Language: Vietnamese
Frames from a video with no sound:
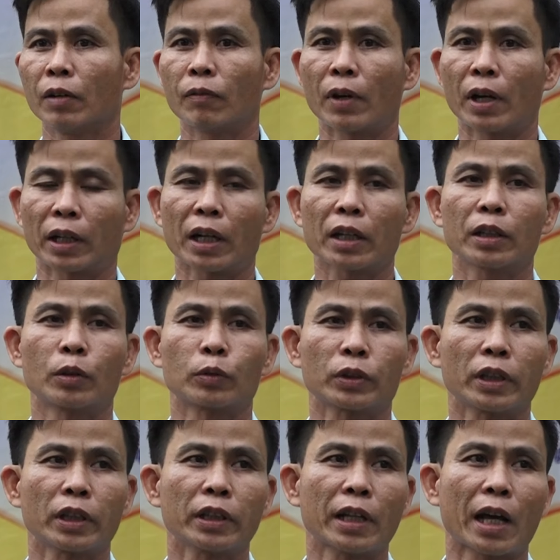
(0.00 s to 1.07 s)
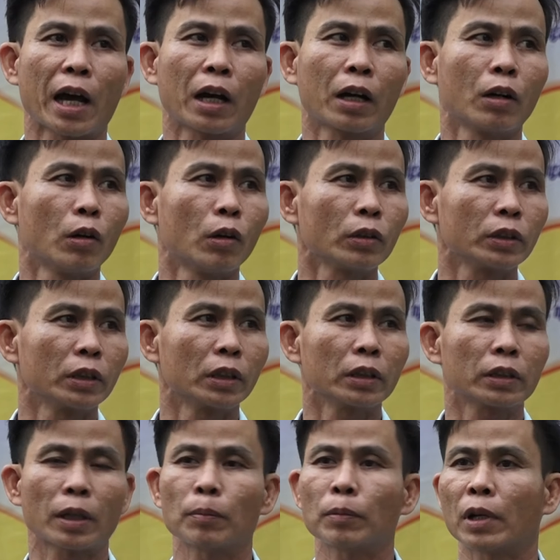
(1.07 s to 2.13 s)
và các đồng chí đã có những cái
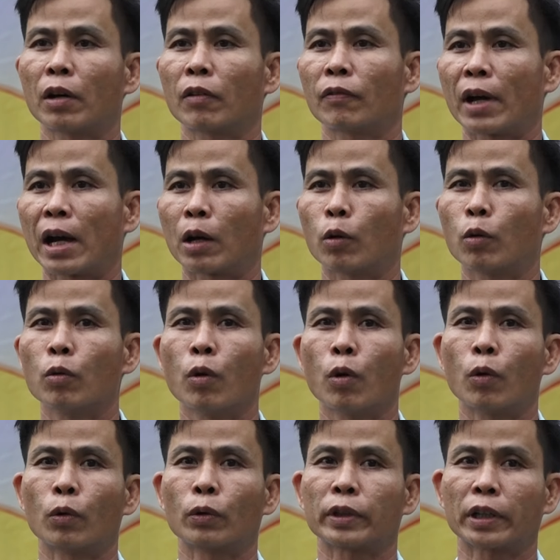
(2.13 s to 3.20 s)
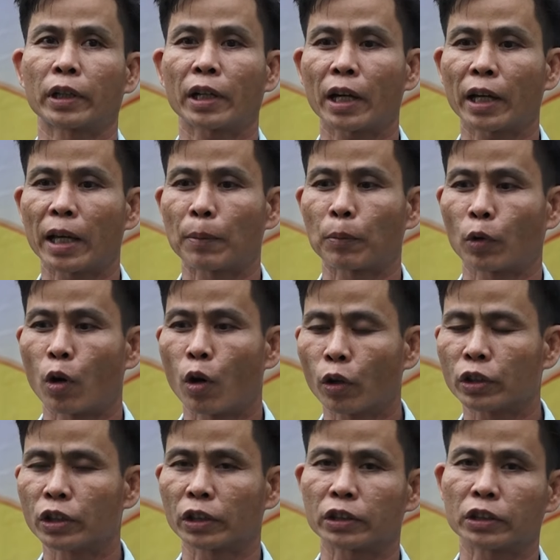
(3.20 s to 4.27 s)
tấm lòng vàng ủng hộ để các em có
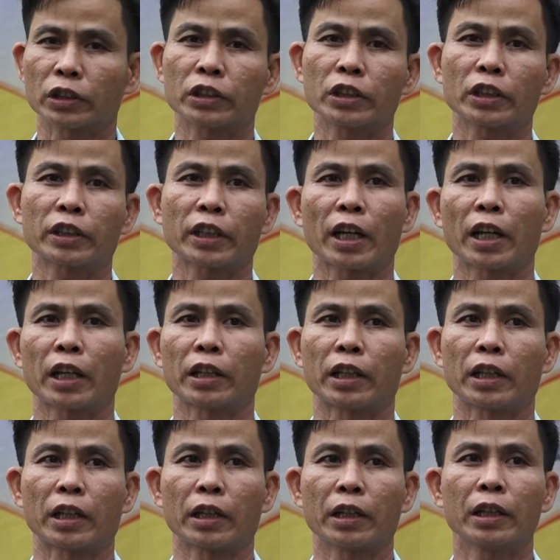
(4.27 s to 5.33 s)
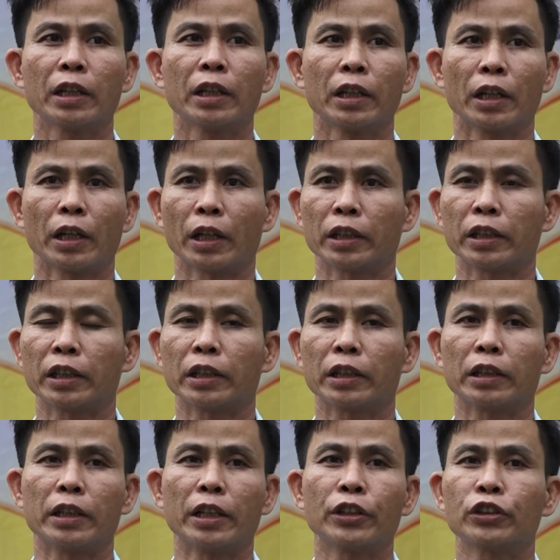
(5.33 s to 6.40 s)
được những chiếc xe để
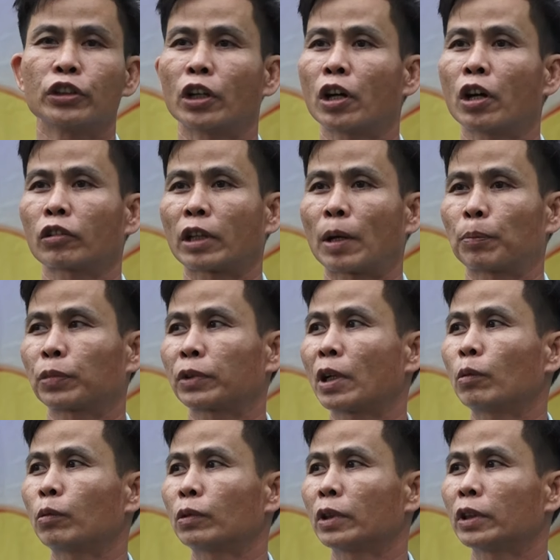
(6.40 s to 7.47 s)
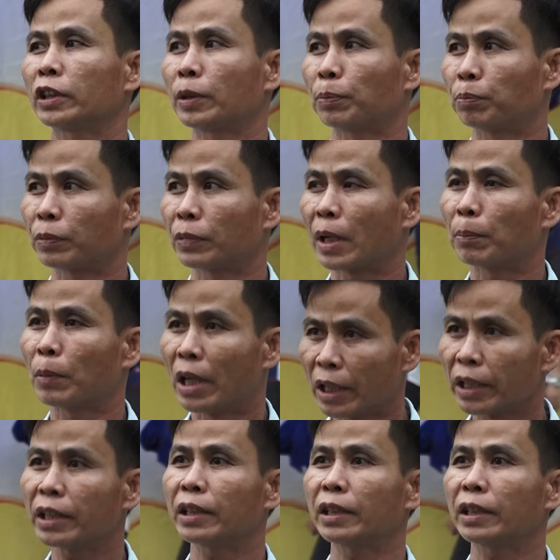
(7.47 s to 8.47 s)
đi đến trường học tập trong dịp năm mới.